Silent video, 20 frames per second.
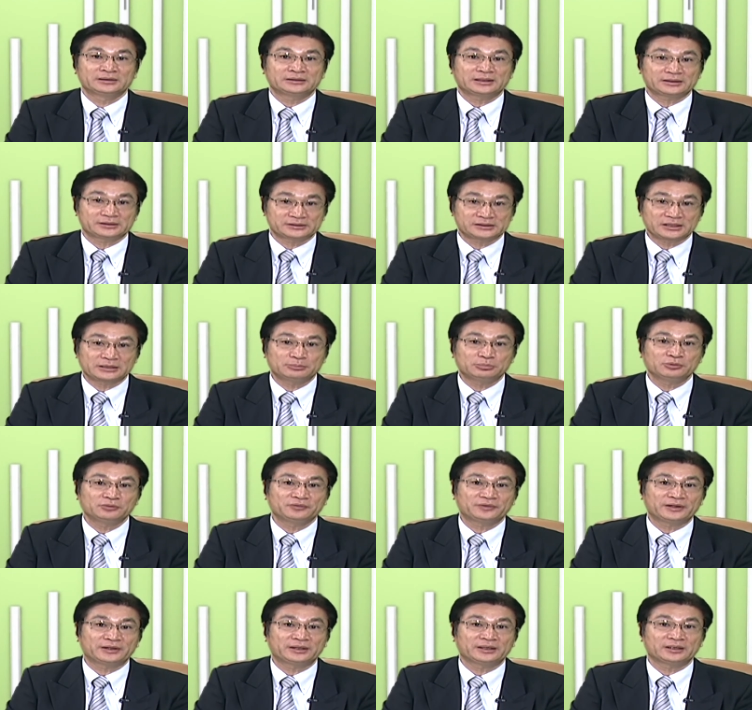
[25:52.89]
那这个部
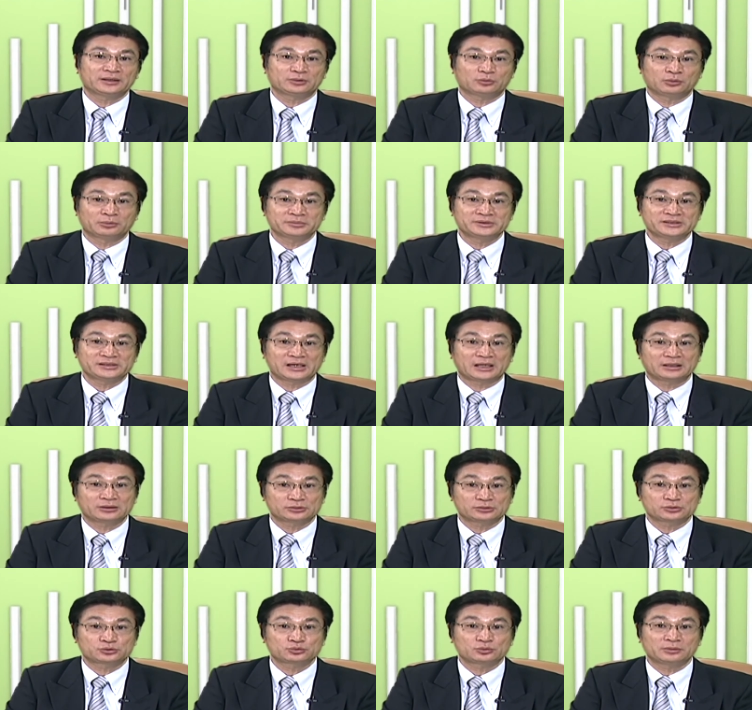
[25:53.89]
分呢，我们想
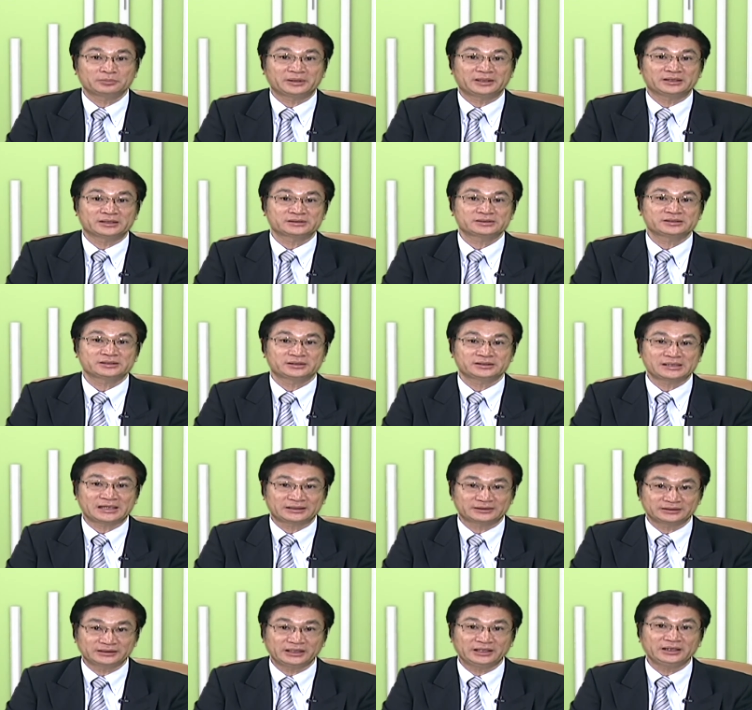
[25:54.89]
要说明的是，
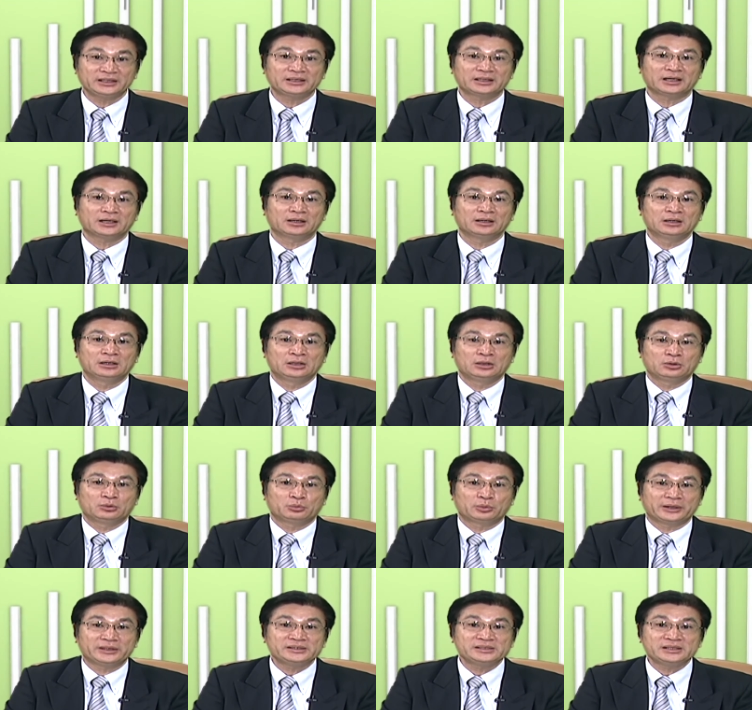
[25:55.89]
像第一个
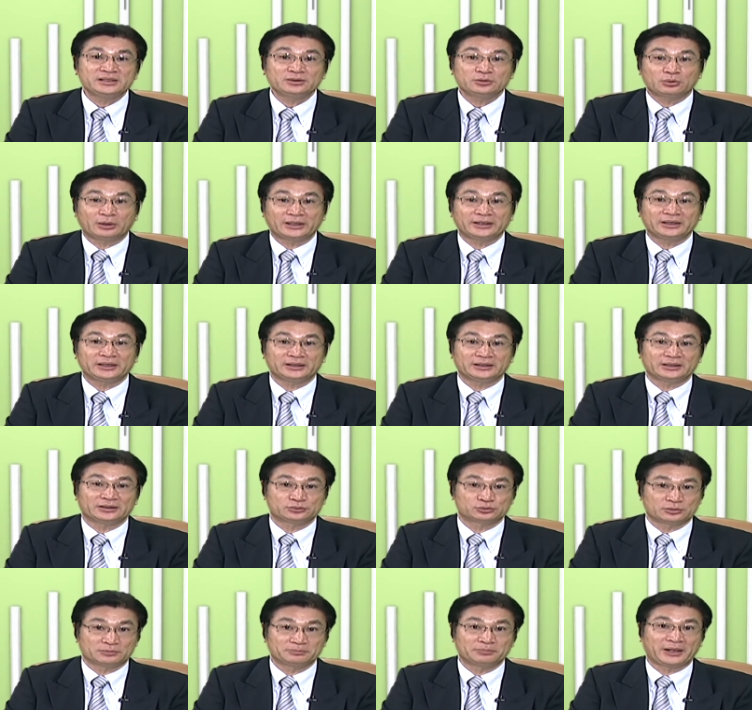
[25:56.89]
危机管理的
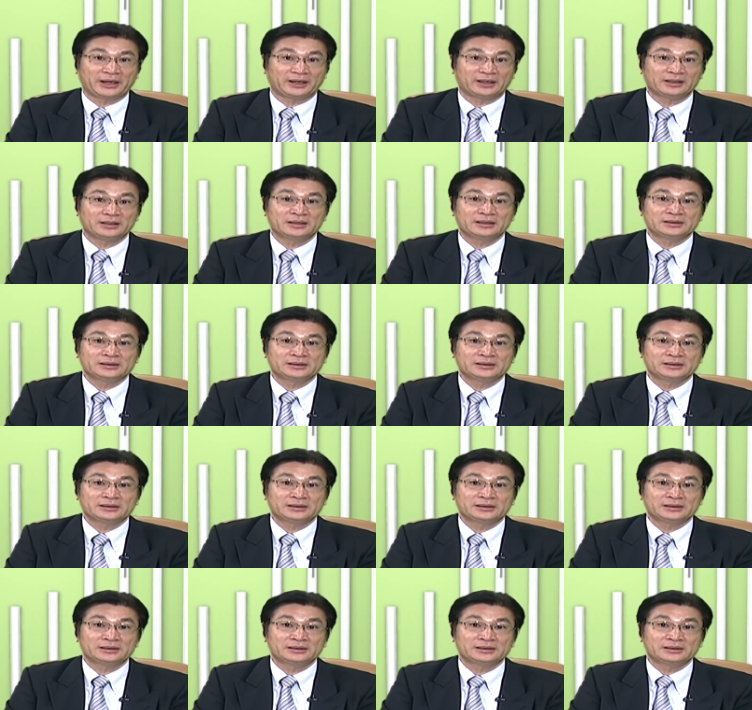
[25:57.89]
准备，